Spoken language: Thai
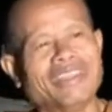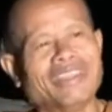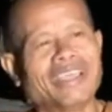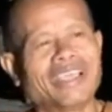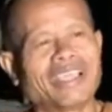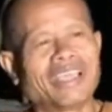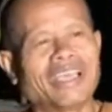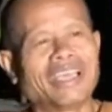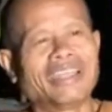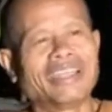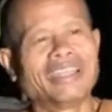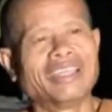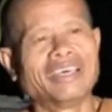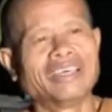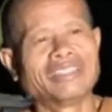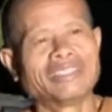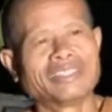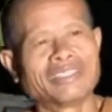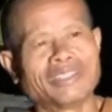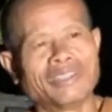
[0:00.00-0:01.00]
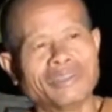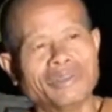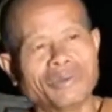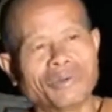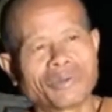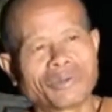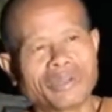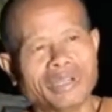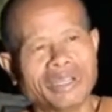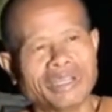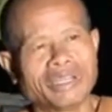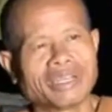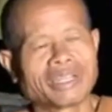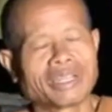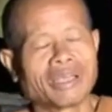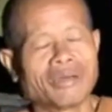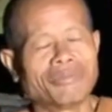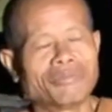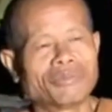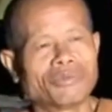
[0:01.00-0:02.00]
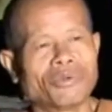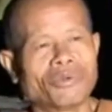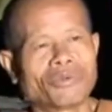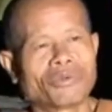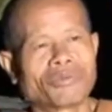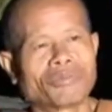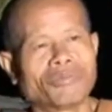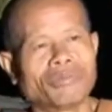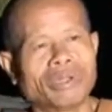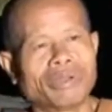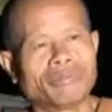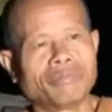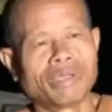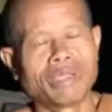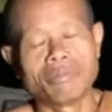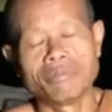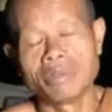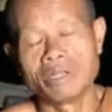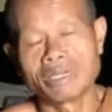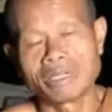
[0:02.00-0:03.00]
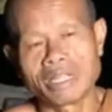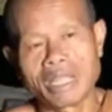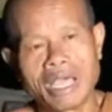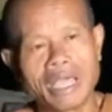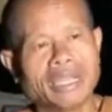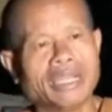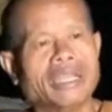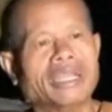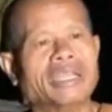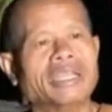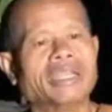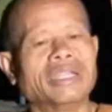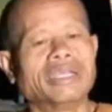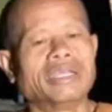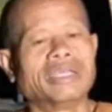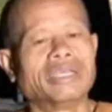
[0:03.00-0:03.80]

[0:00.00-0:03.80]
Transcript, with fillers: เป็นอย่างนั้นนะสนุกนะกับสุขมันไม่เหมือนกัน